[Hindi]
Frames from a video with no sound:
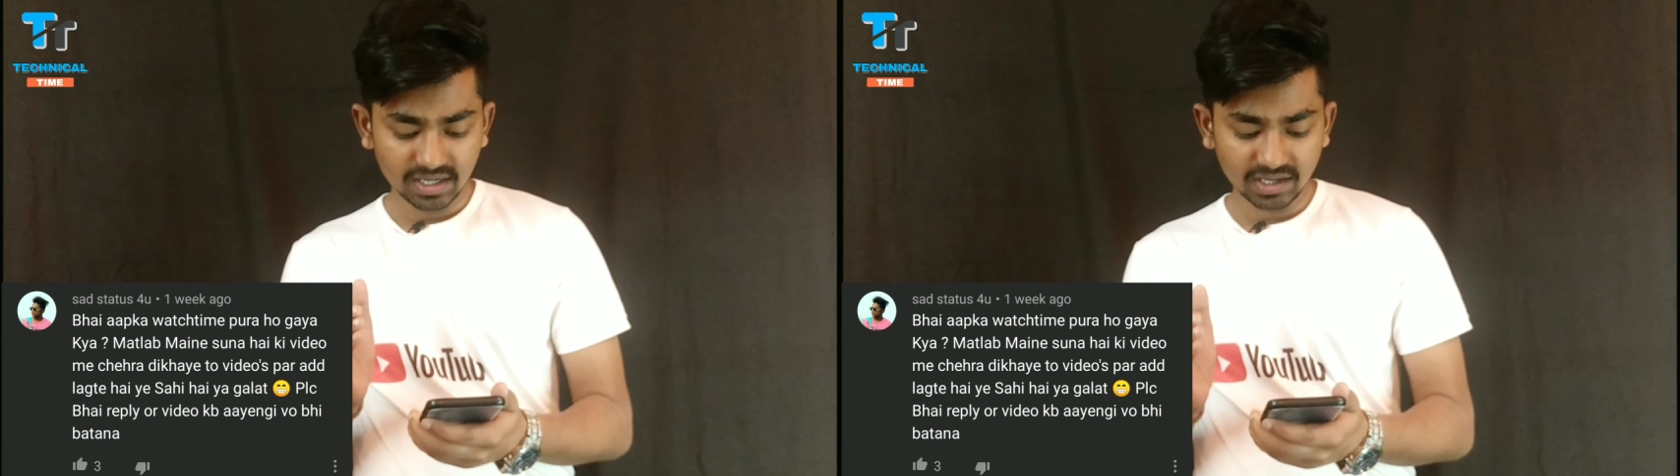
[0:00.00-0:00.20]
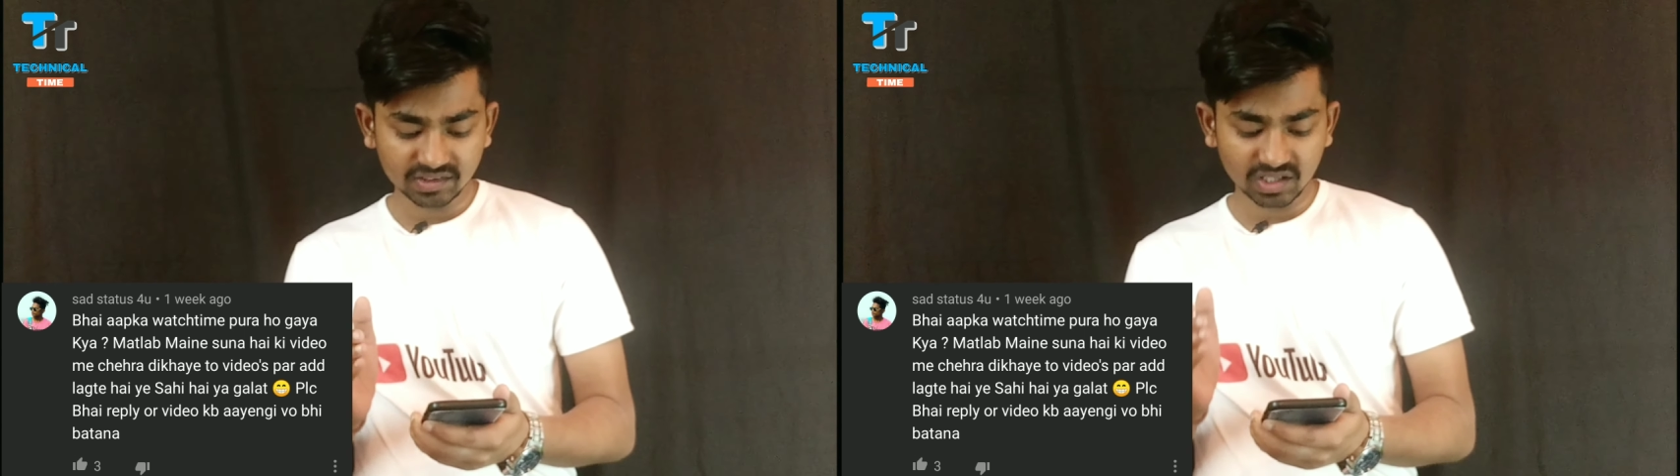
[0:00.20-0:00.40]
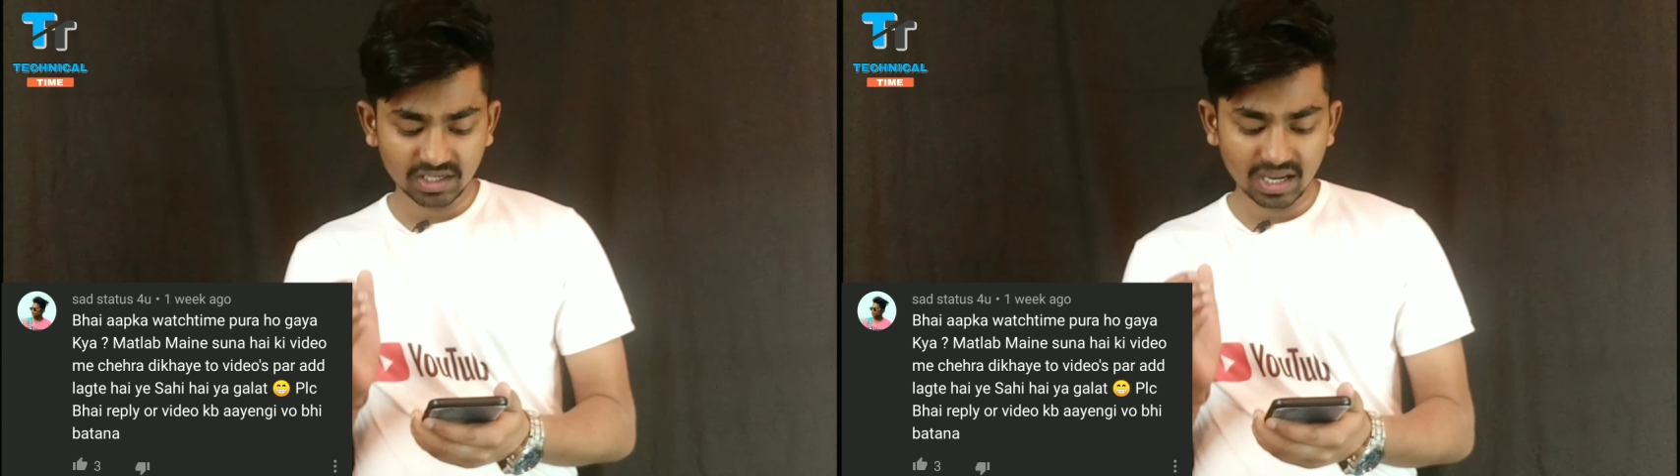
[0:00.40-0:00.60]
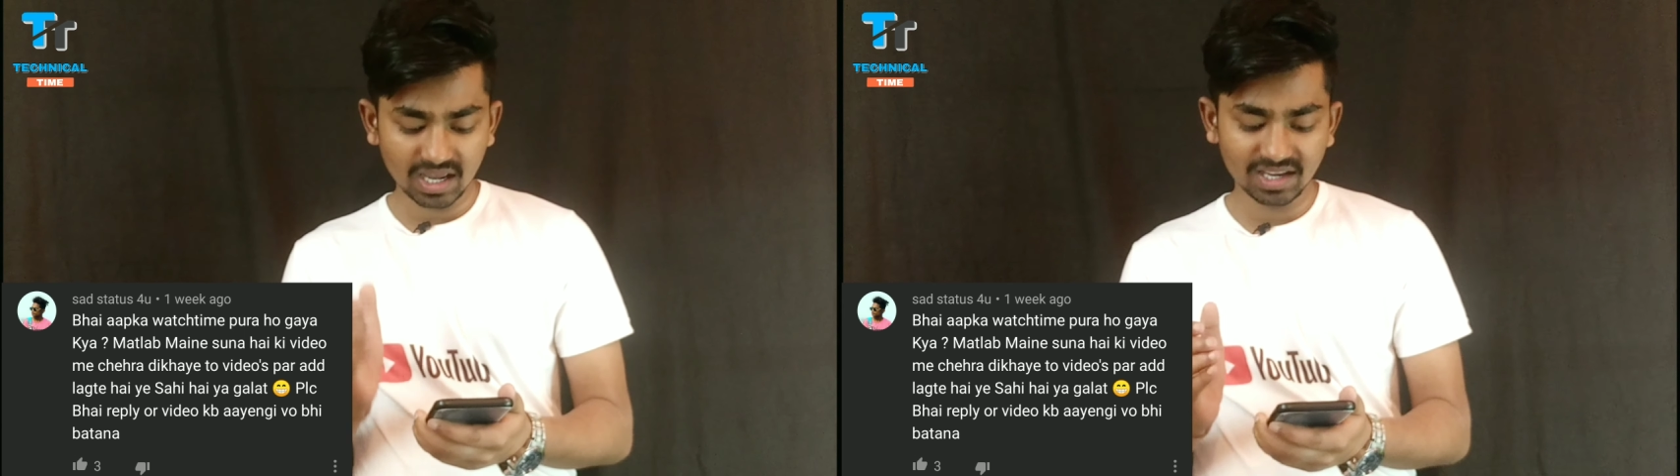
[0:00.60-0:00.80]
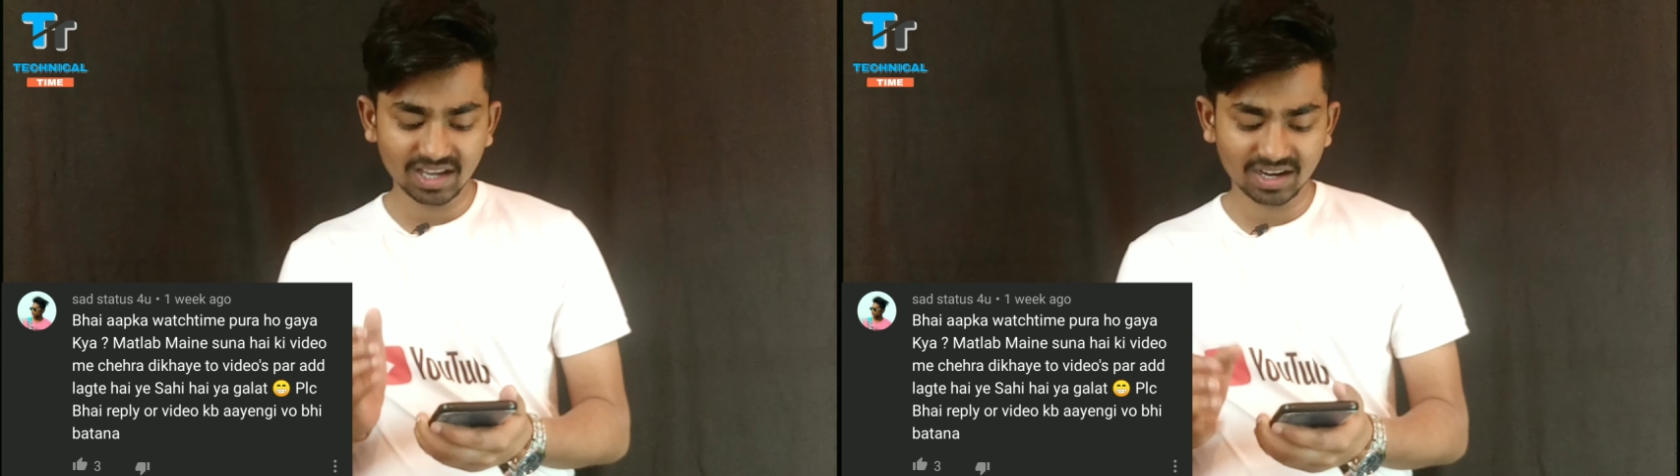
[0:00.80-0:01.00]
ये सही
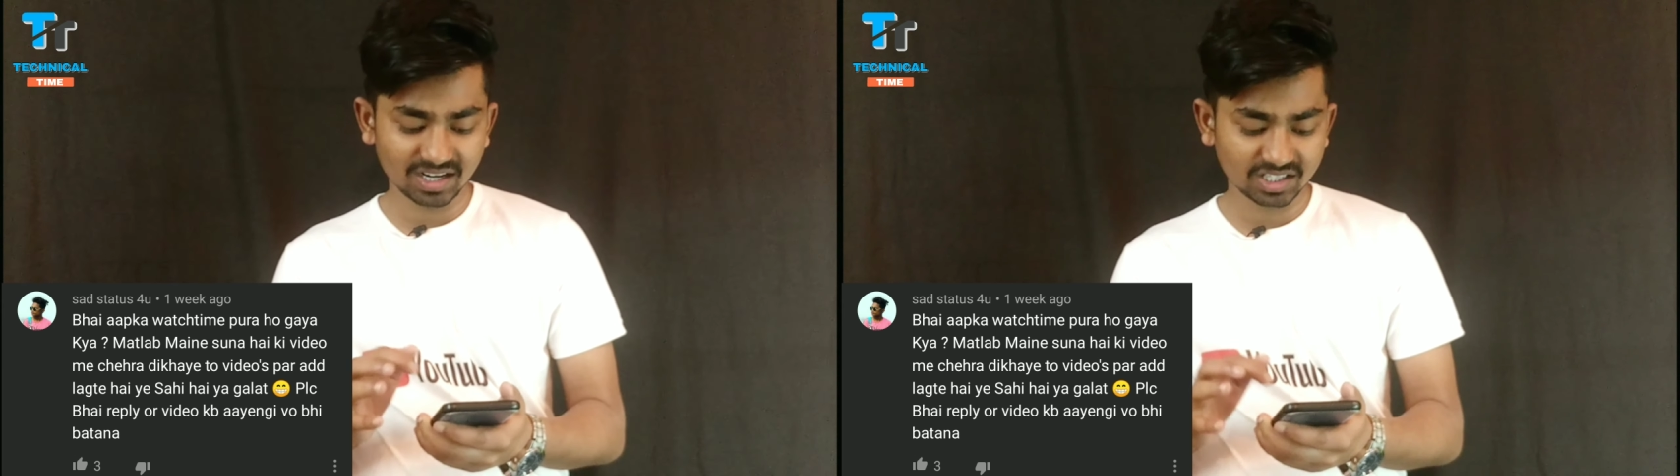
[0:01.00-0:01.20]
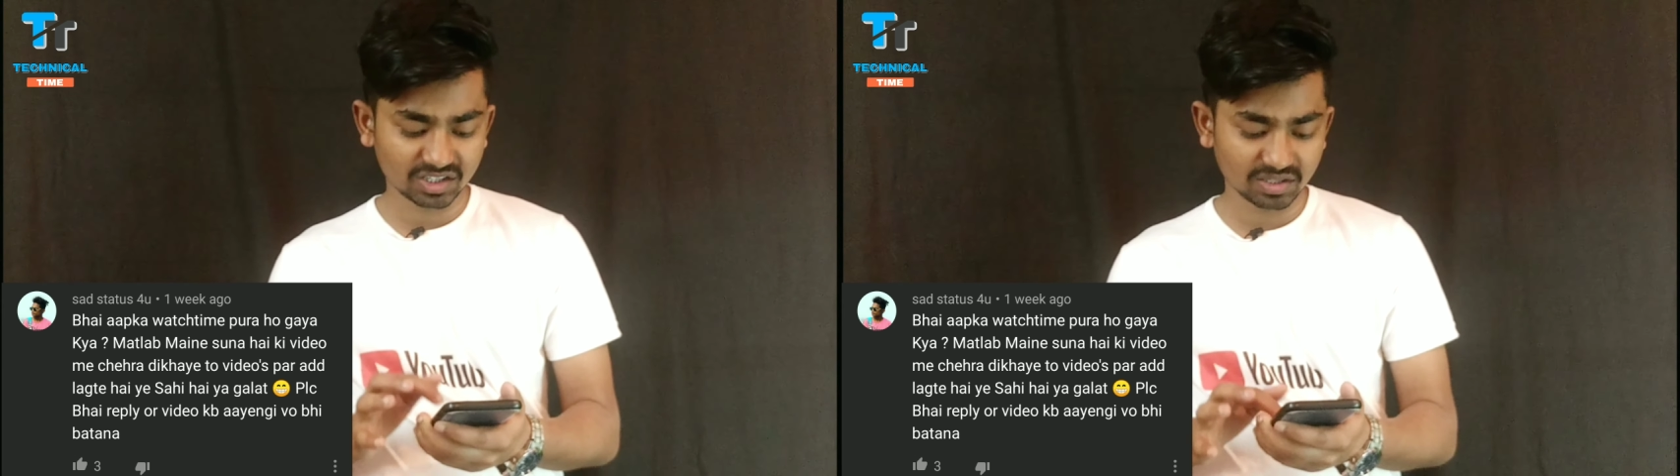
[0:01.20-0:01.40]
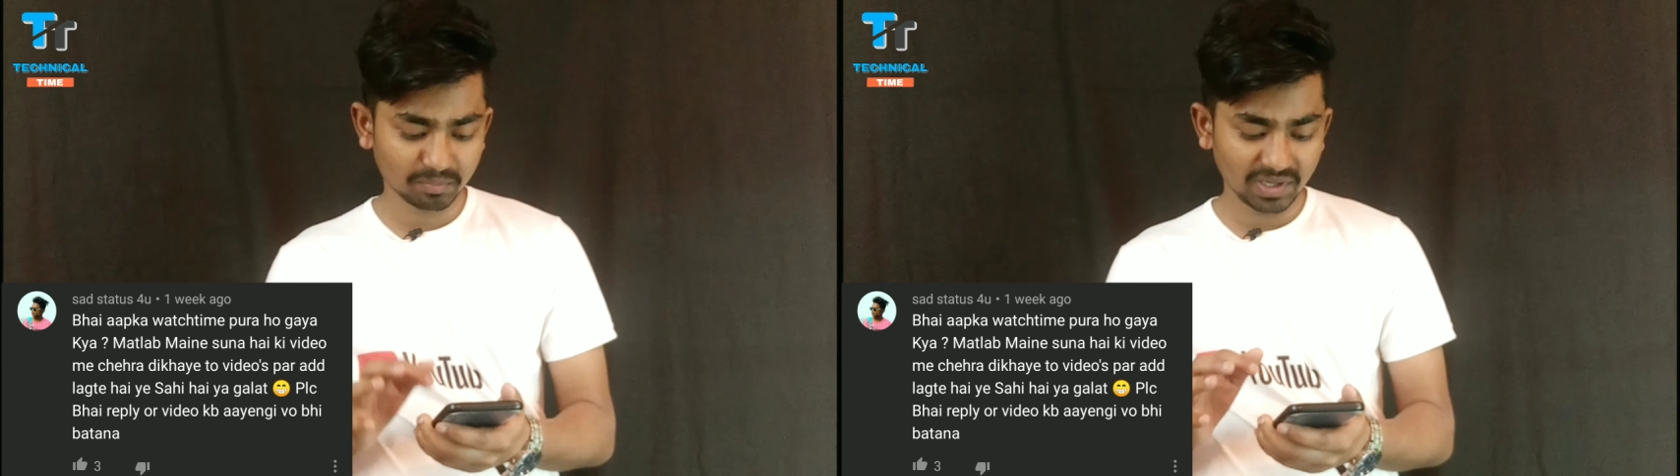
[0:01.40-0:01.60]
है या गलत